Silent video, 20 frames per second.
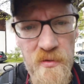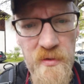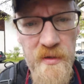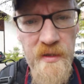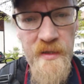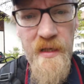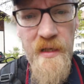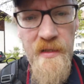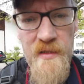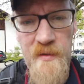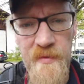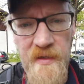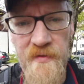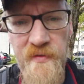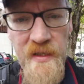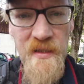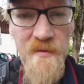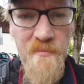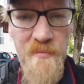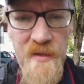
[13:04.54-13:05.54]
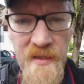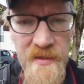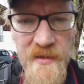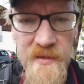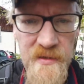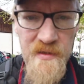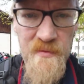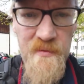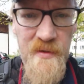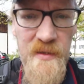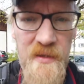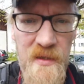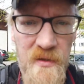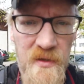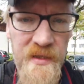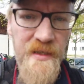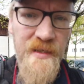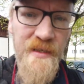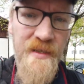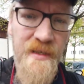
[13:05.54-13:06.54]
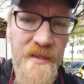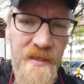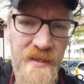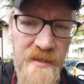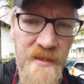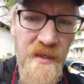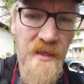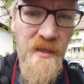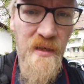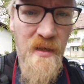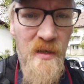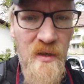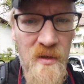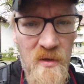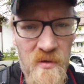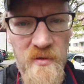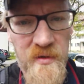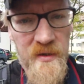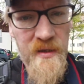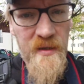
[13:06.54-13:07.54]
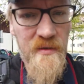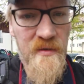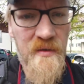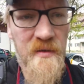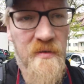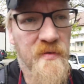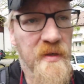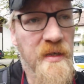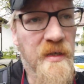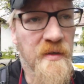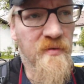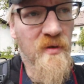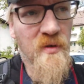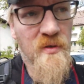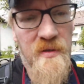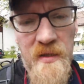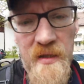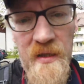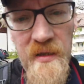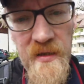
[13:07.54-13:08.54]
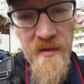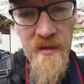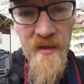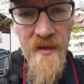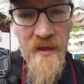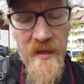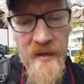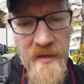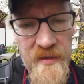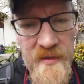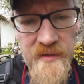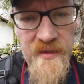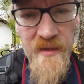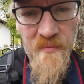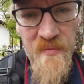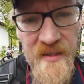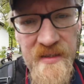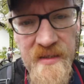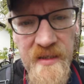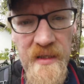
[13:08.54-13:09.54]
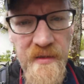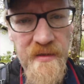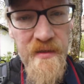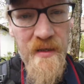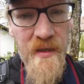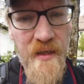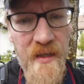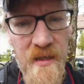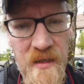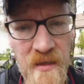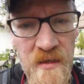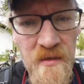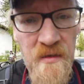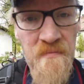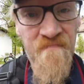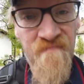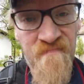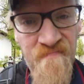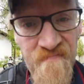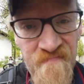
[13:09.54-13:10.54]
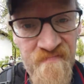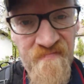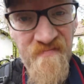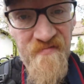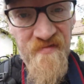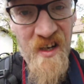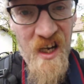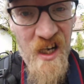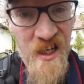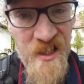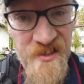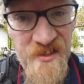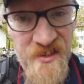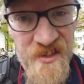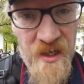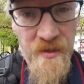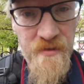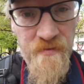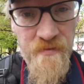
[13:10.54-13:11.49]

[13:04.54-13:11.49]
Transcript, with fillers: tun dann gleich zum Entwickeln bringen. Dann haben wir das auch gleich erledigt. Und dann, wie gewohnt, sieben bis zehn Tage warten.